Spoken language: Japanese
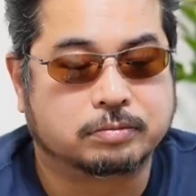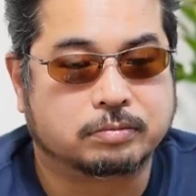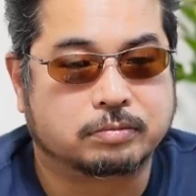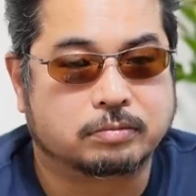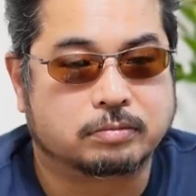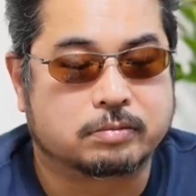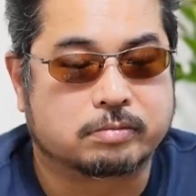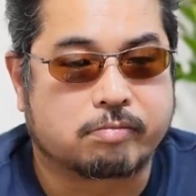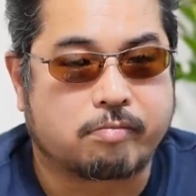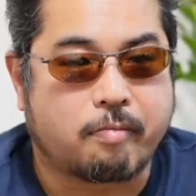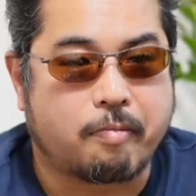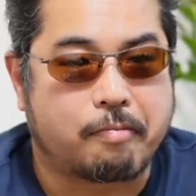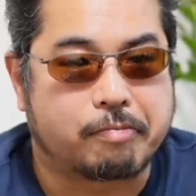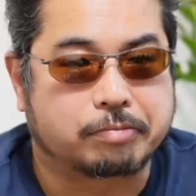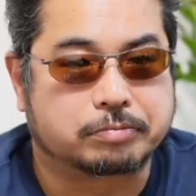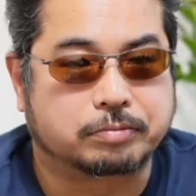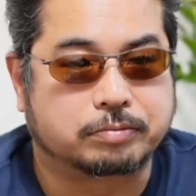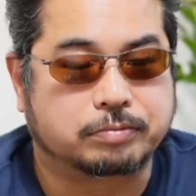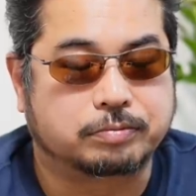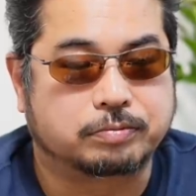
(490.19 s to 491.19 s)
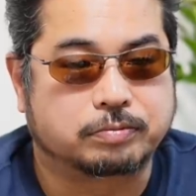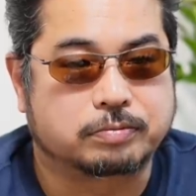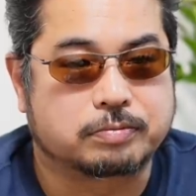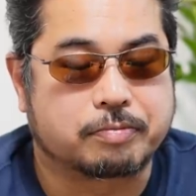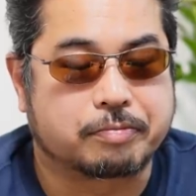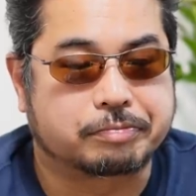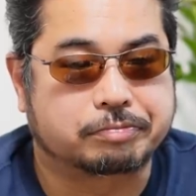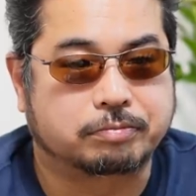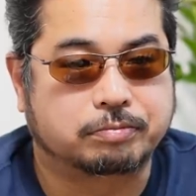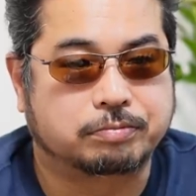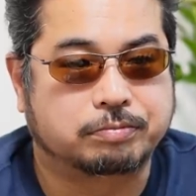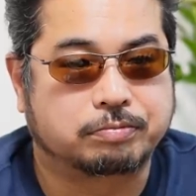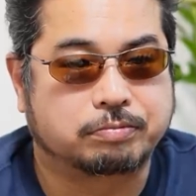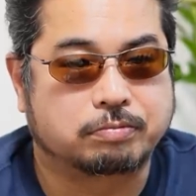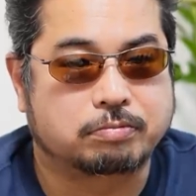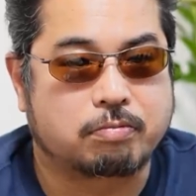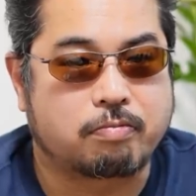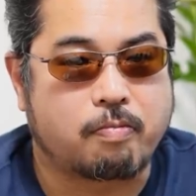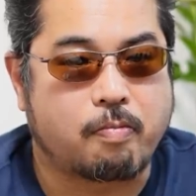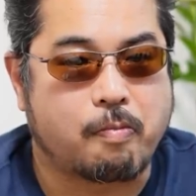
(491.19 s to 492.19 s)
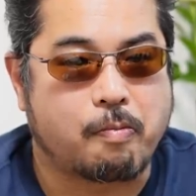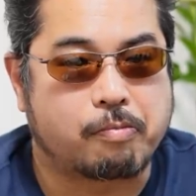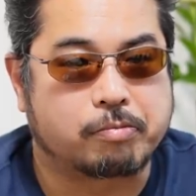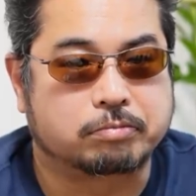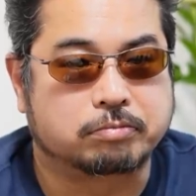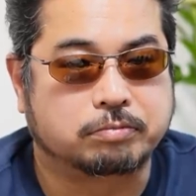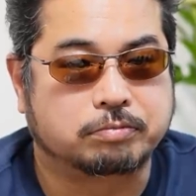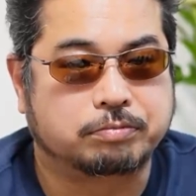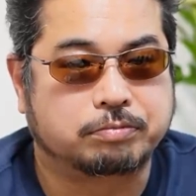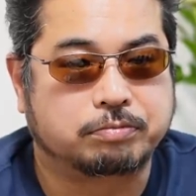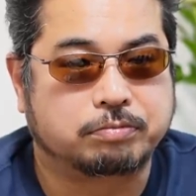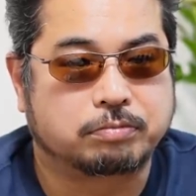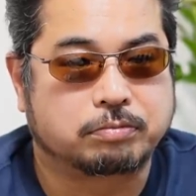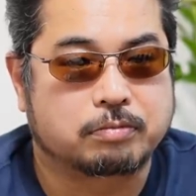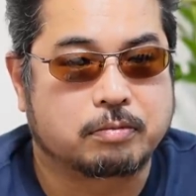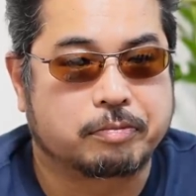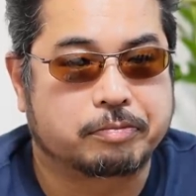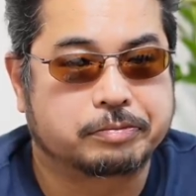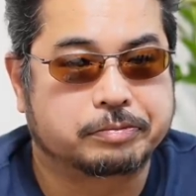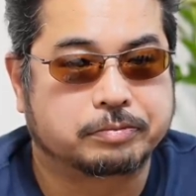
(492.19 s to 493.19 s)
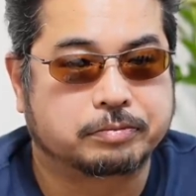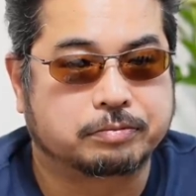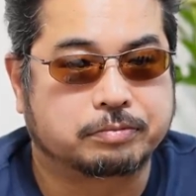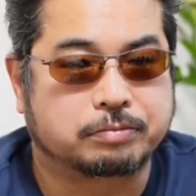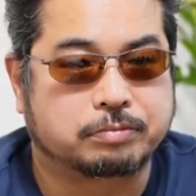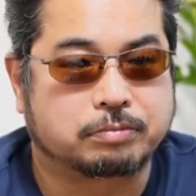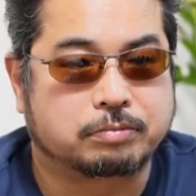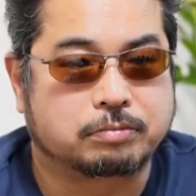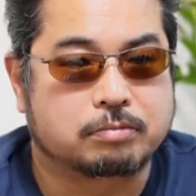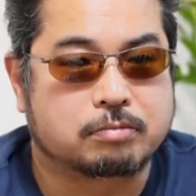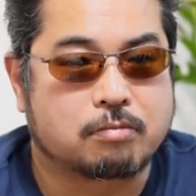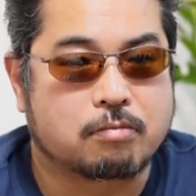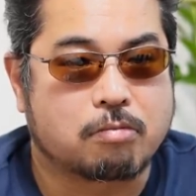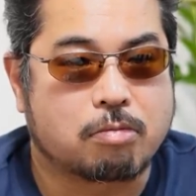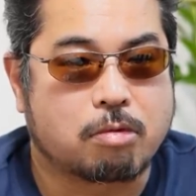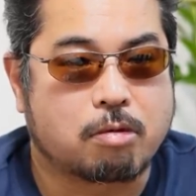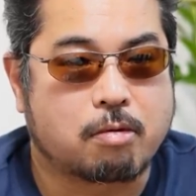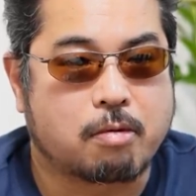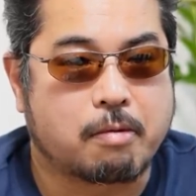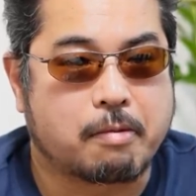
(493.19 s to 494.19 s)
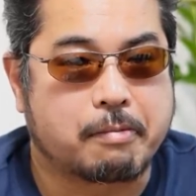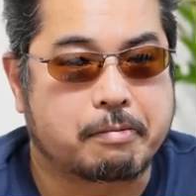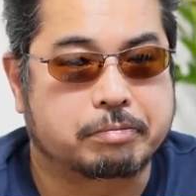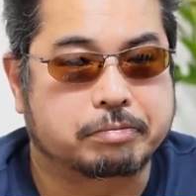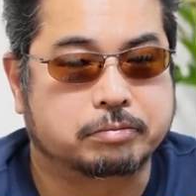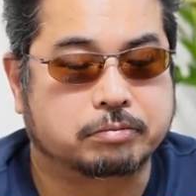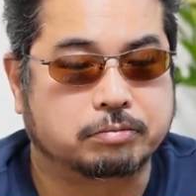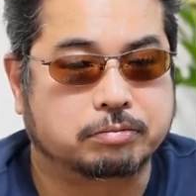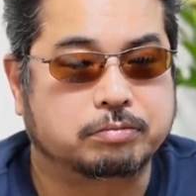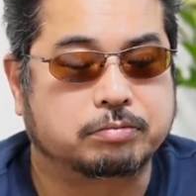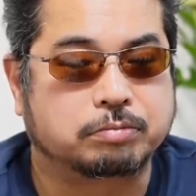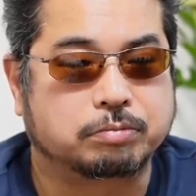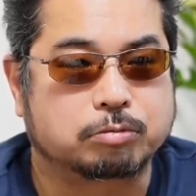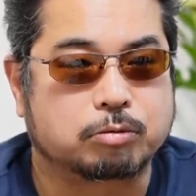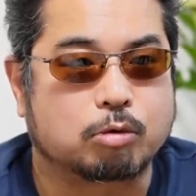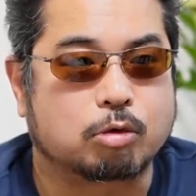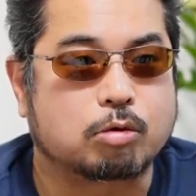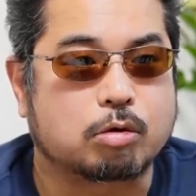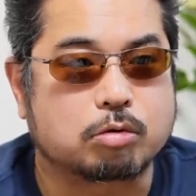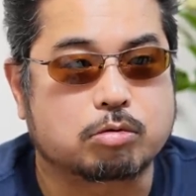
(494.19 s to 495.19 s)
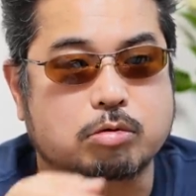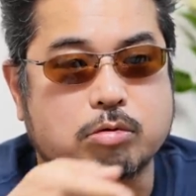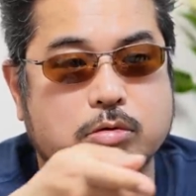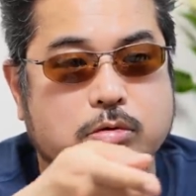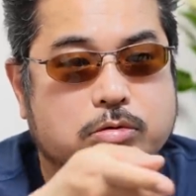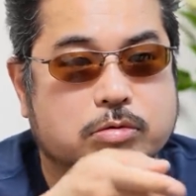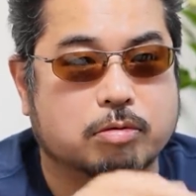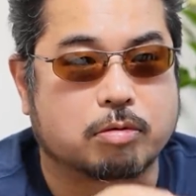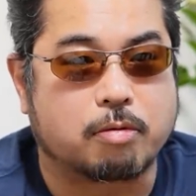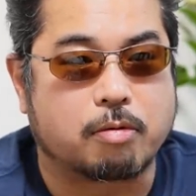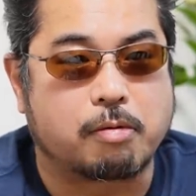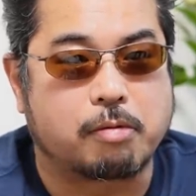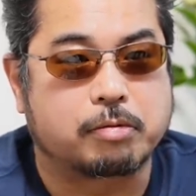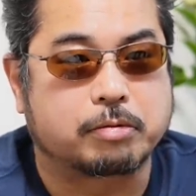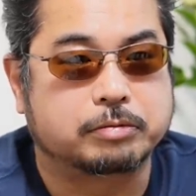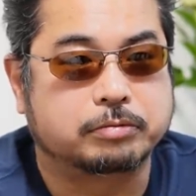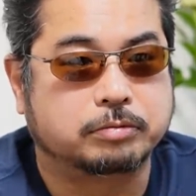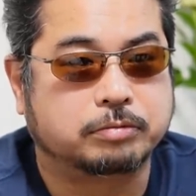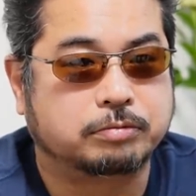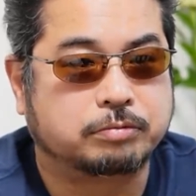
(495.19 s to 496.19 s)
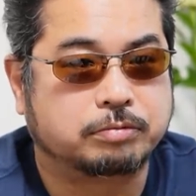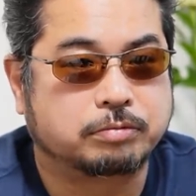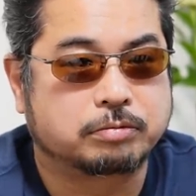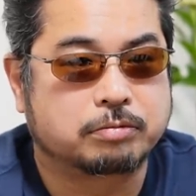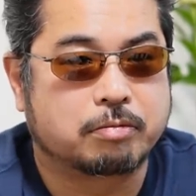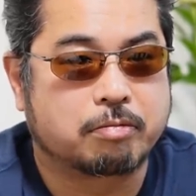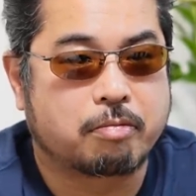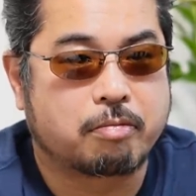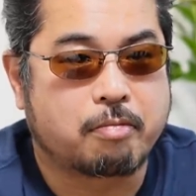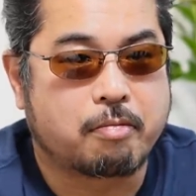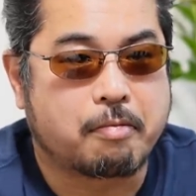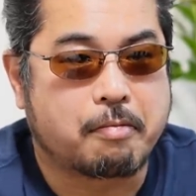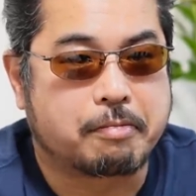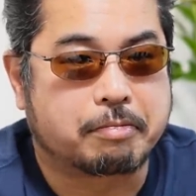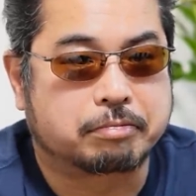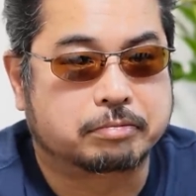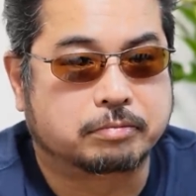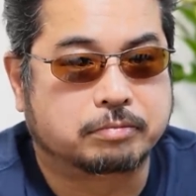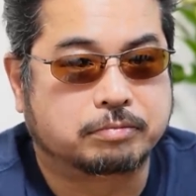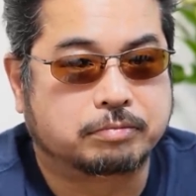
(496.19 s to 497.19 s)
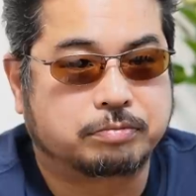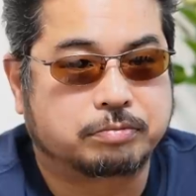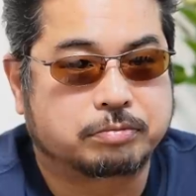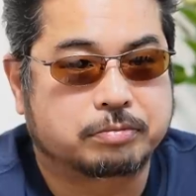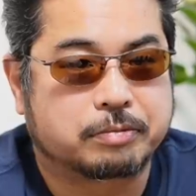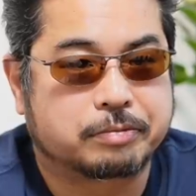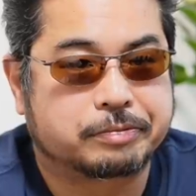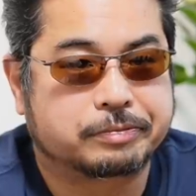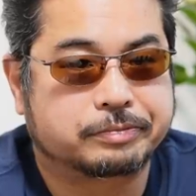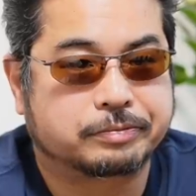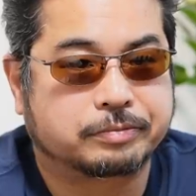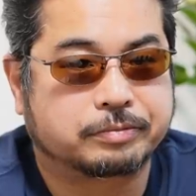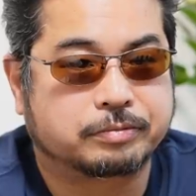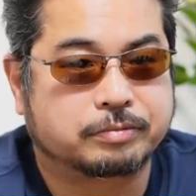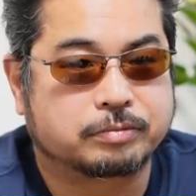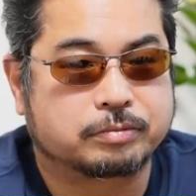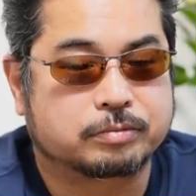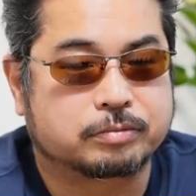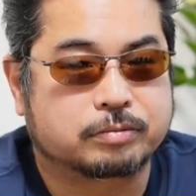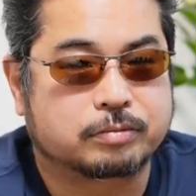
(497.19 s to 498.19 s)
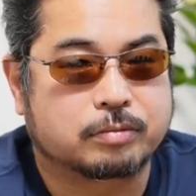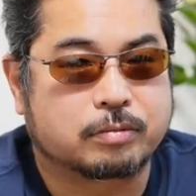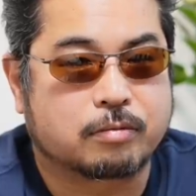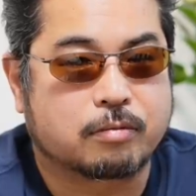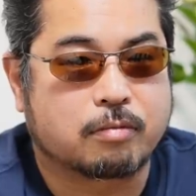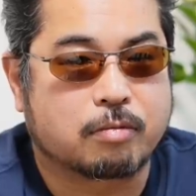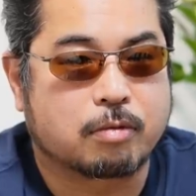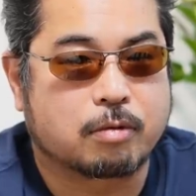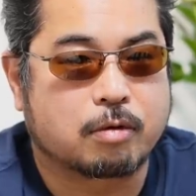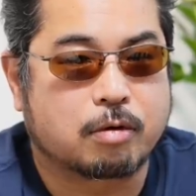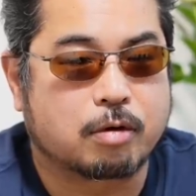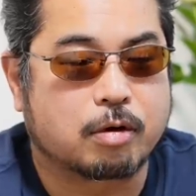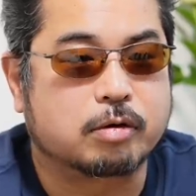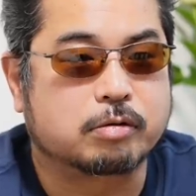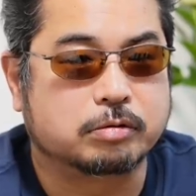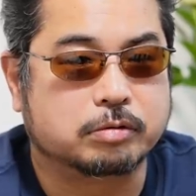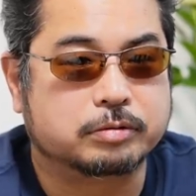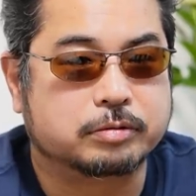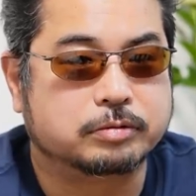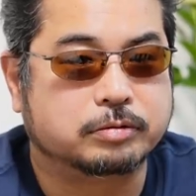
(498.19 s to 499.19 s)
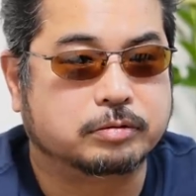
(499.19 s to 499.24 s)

社名が変わりますの手紙原さんとの会社に来たでしょ、うんうん、私とでしょあれ開封式やります今やる、